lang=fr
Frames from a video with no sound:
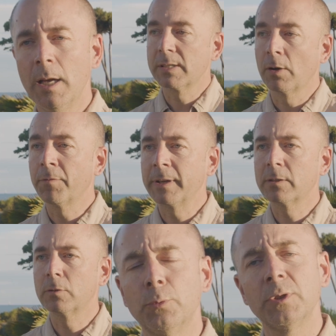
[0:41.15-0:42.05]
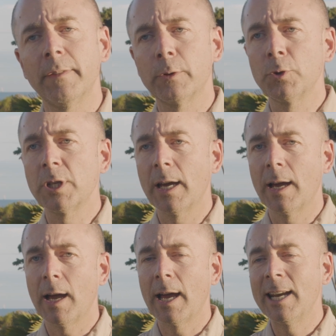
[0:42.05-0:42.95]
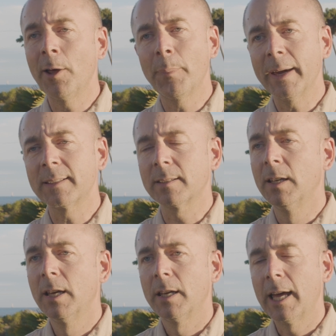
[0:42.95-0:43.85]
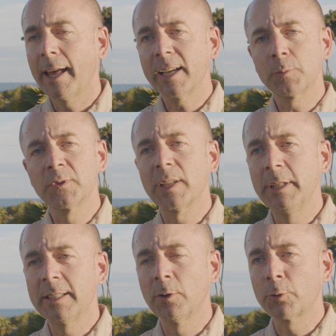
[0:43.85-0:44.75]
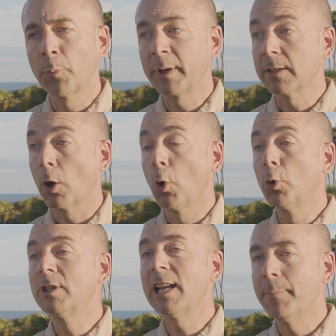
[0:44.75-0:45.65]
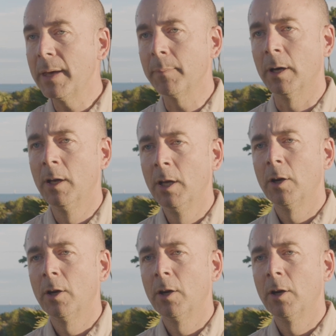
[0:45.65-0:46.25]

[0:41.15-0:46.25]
C'est en fait tout ce qui va toucher à, l'impact et à la responsabilité de l'entreprise au-delà même